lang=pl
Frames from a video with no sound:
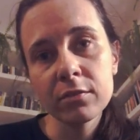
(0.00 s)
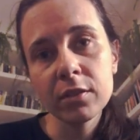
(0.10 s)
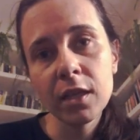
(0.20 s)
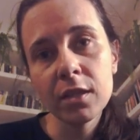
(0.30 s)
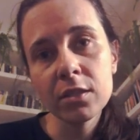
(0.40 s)

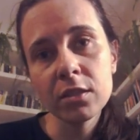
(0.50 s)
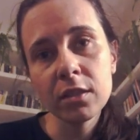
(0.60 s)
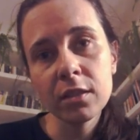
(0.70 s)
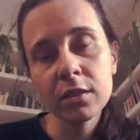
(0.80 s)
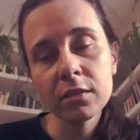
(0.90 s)
wydaje się
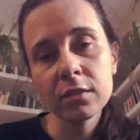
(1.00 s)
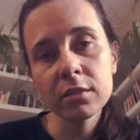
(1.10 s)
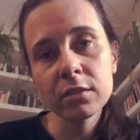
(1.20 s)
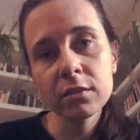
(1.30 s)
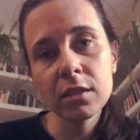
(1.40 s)
e,
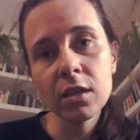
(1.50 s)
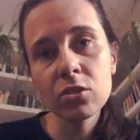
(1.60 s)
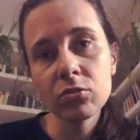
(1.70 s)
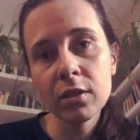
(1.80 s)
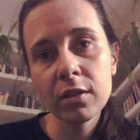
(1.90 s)

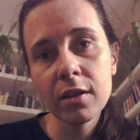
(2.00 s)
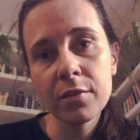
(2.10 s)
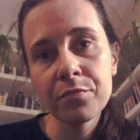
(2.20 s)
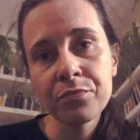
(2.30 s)
narażona na